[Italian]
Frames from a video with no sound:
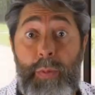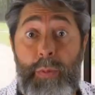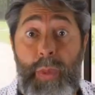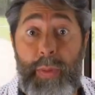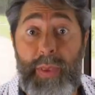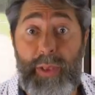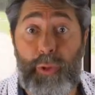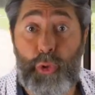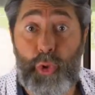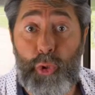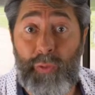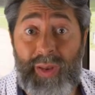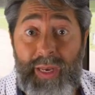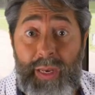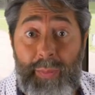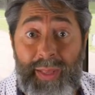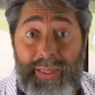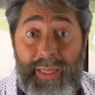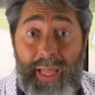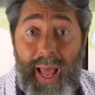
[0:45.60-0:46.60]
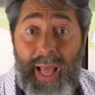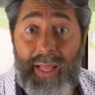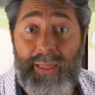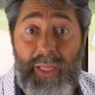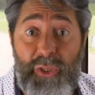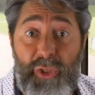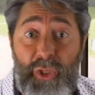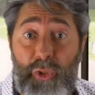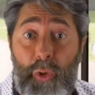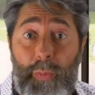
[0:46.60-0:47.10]
Il mio amico Giovanni Mandalà ha
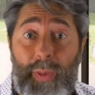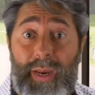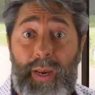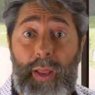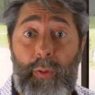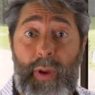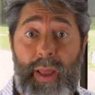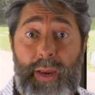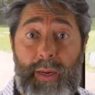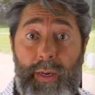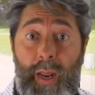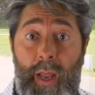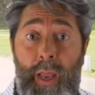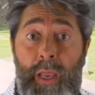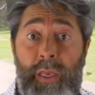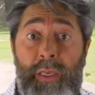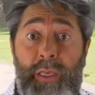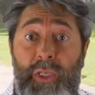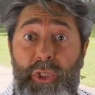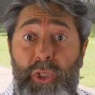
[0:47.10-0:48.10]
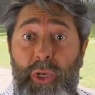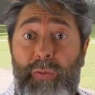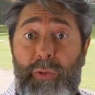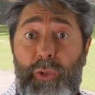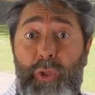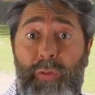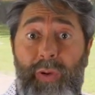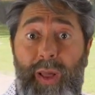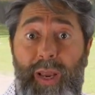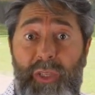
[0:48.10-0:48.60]
deciso per la guerra. Gli
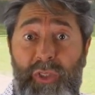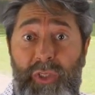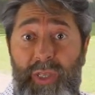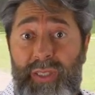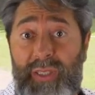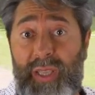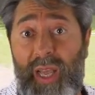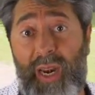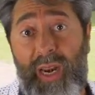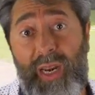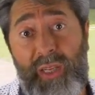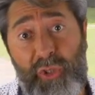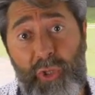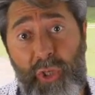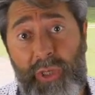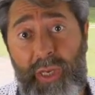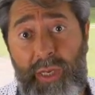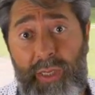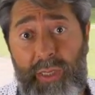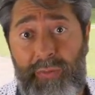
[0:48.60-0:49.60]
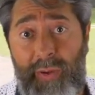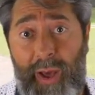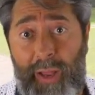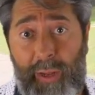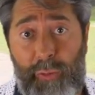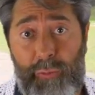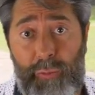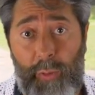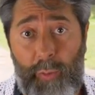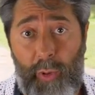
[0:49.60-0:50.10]
dicevo: Giovanni, lascia stare, lasciagli il
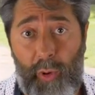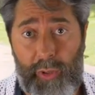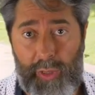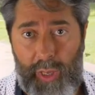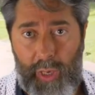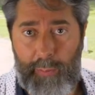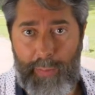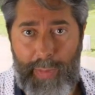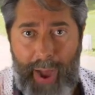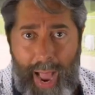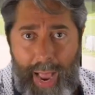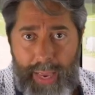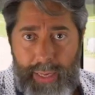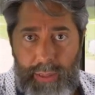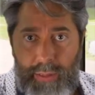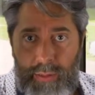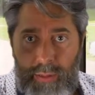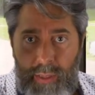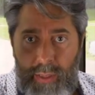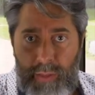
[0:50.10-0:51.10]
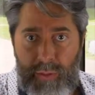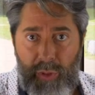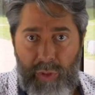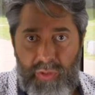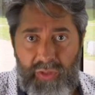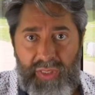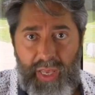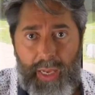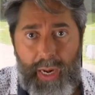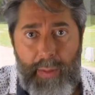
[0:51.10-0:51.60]
divano a tua moglie. Mai!
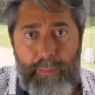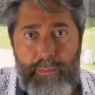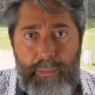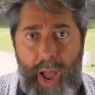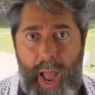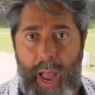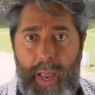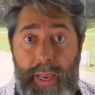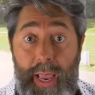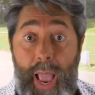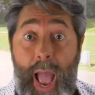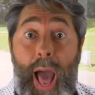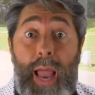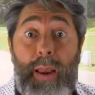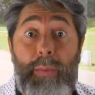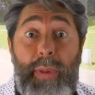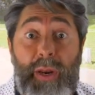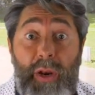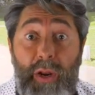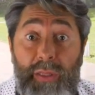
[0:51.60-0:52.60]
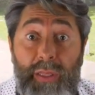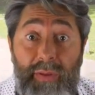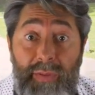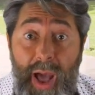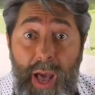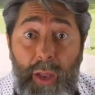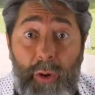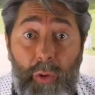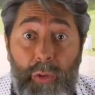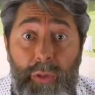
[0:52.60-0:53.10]
non sarà mai, almeno il
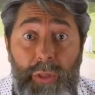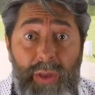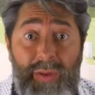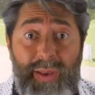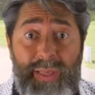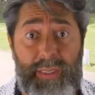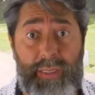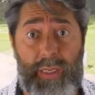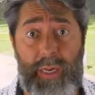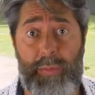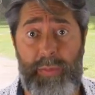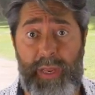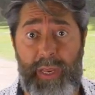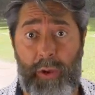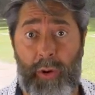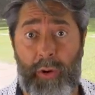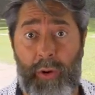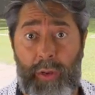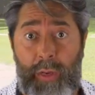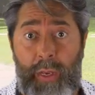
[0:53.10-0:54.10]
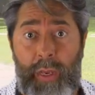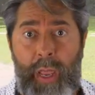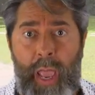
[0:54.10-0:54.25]
divano, deve essere mio.